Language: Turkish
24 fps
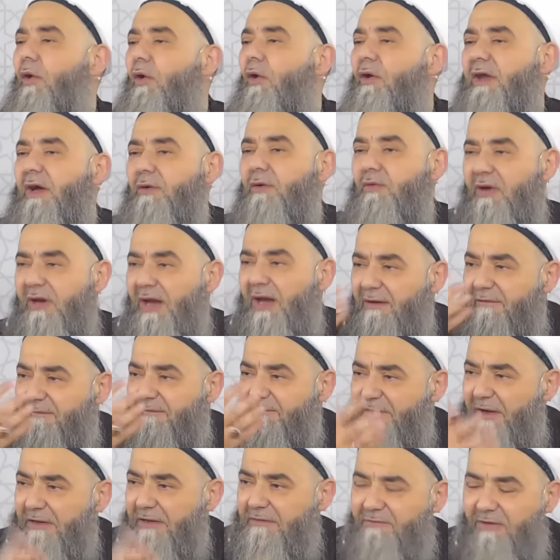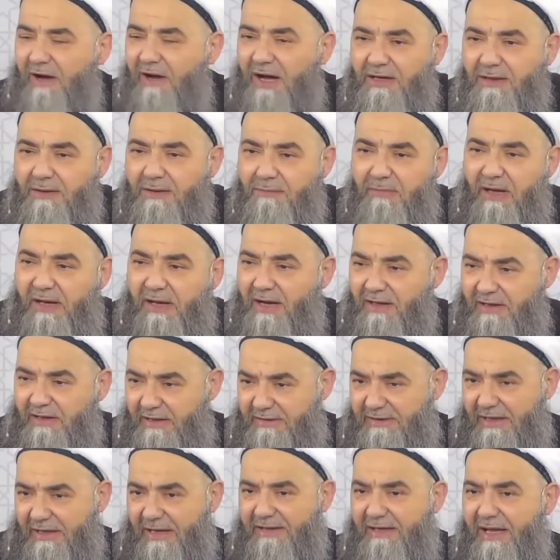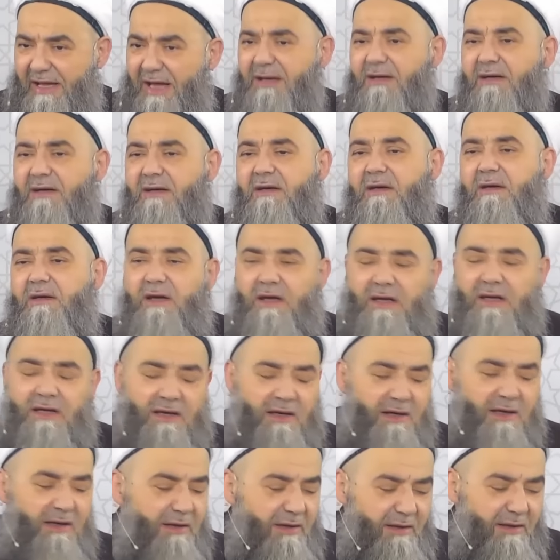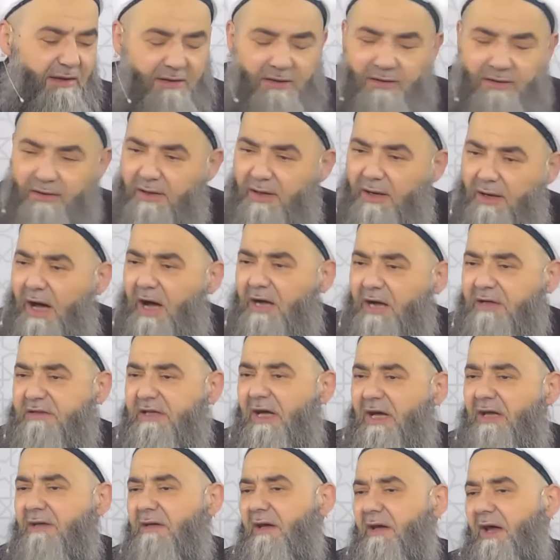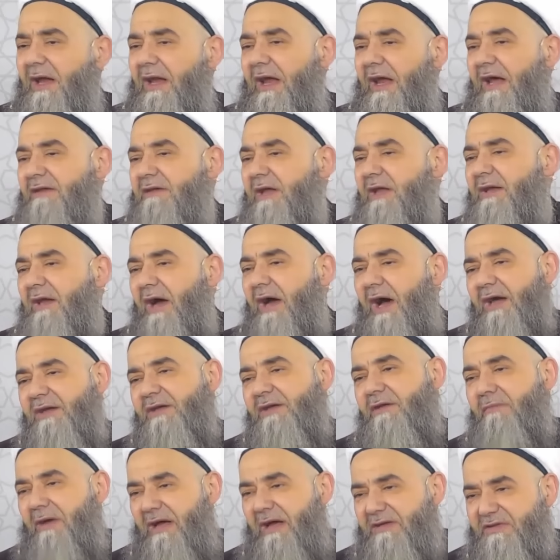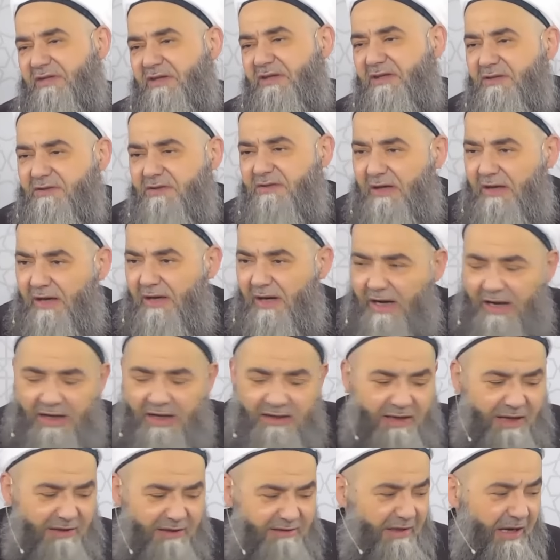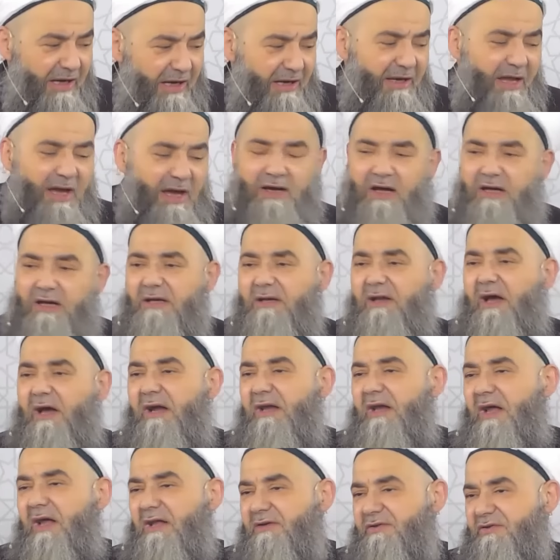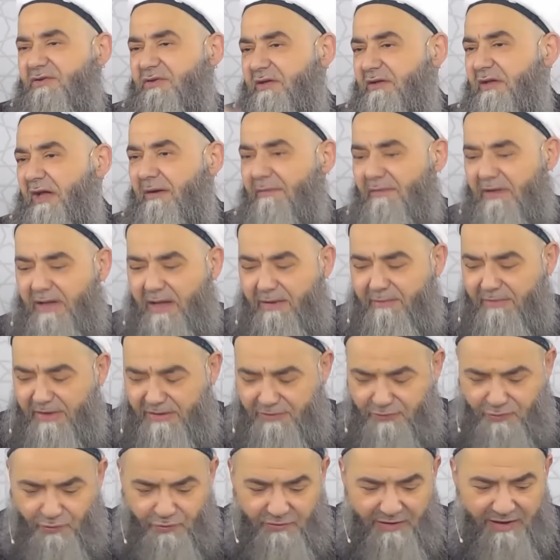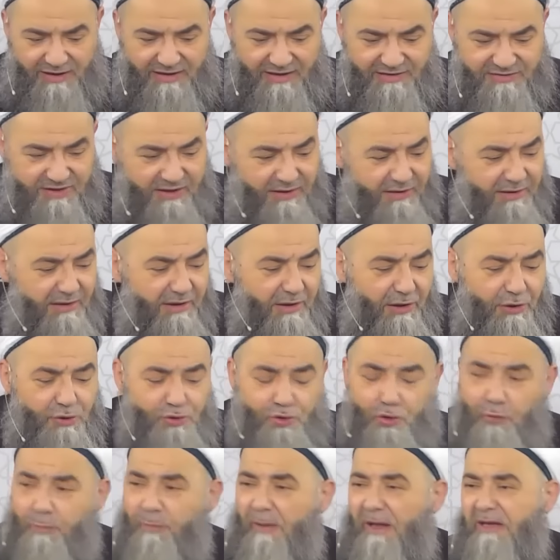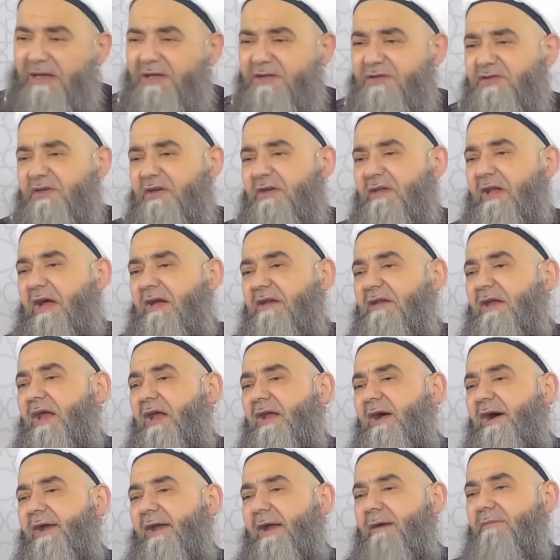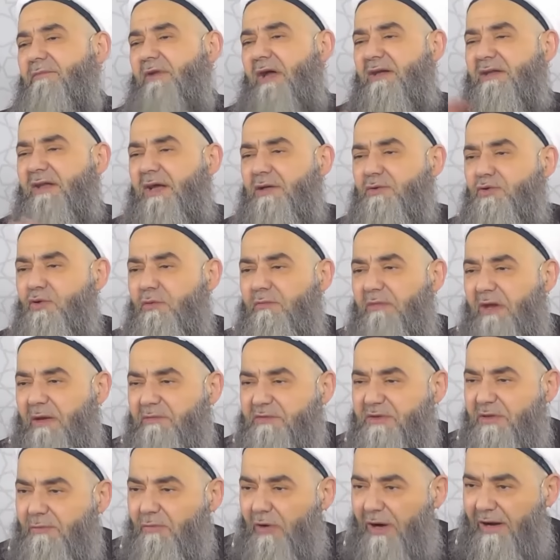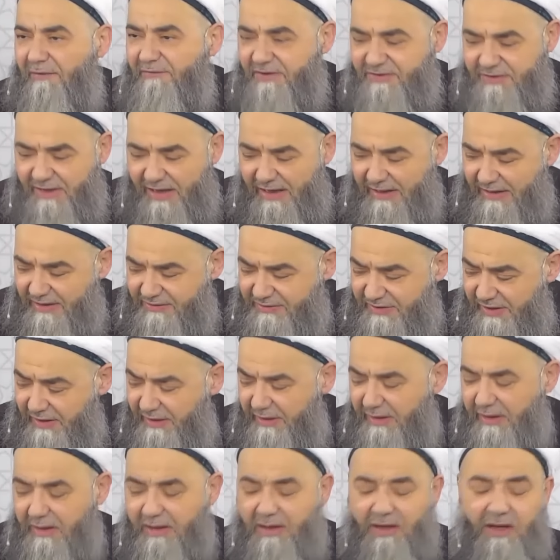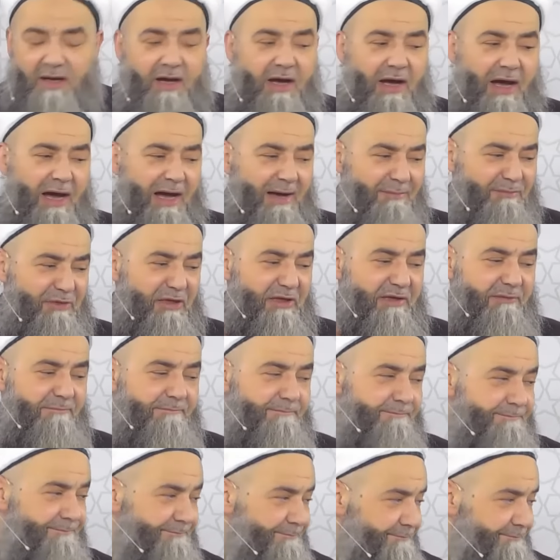Ona göre fetvayı merak edenler e, haktan, helaldan ayrılmazsınız. Allah Teala hayırlı helal rızıklarla merzuk eylesin. Şüpheli rızıklardan, haramlardan cümlemizi muhafaza eylesin. Amin.